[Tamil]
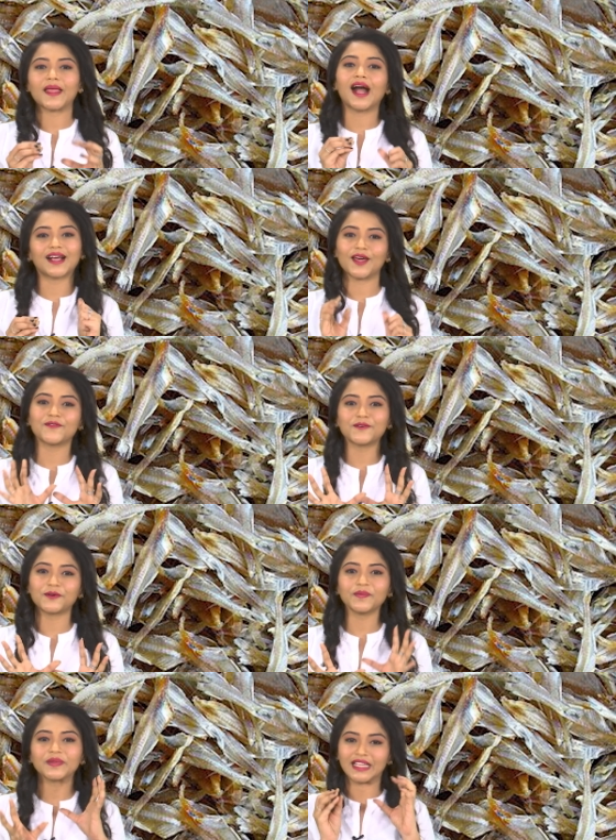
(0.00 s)
நாக்கெல்லாம்
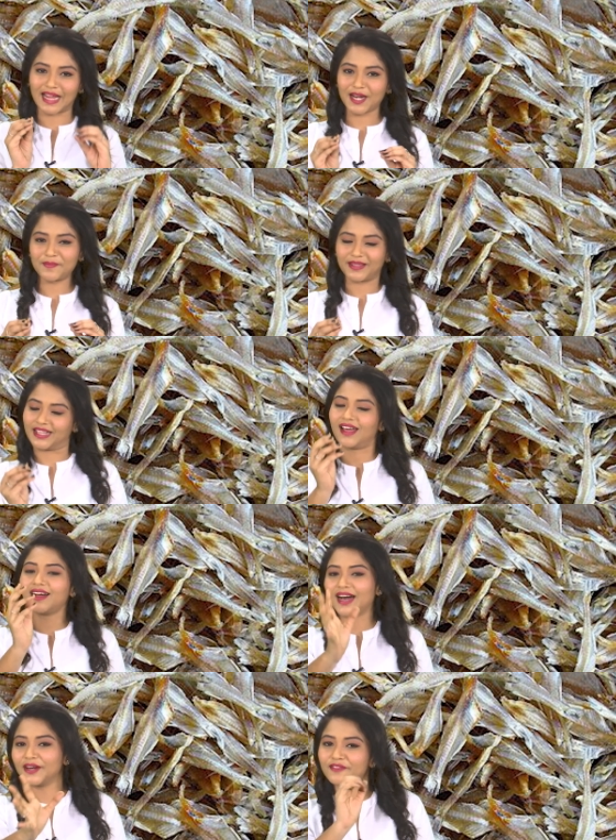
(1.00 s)
ஊறும் என்னென்னு பார்த்தீங்கன்னா
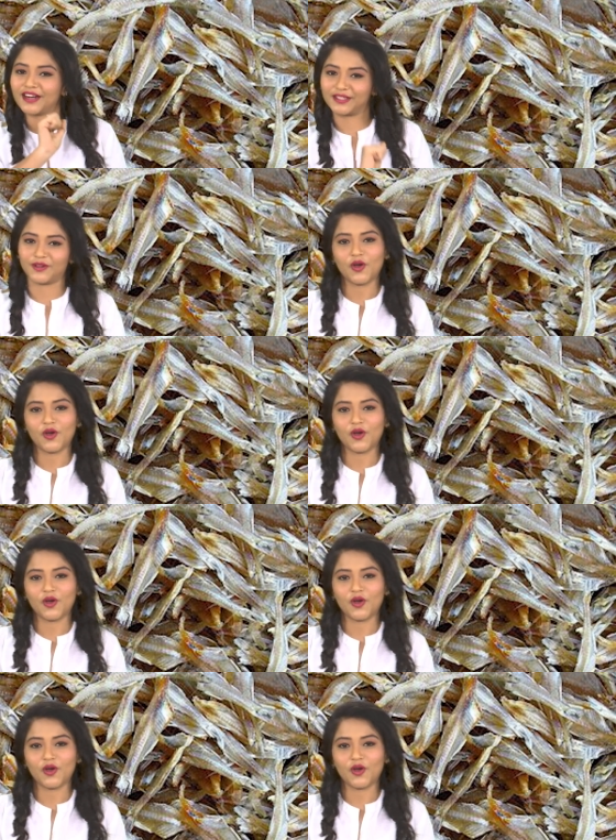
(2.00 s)
கருவாடு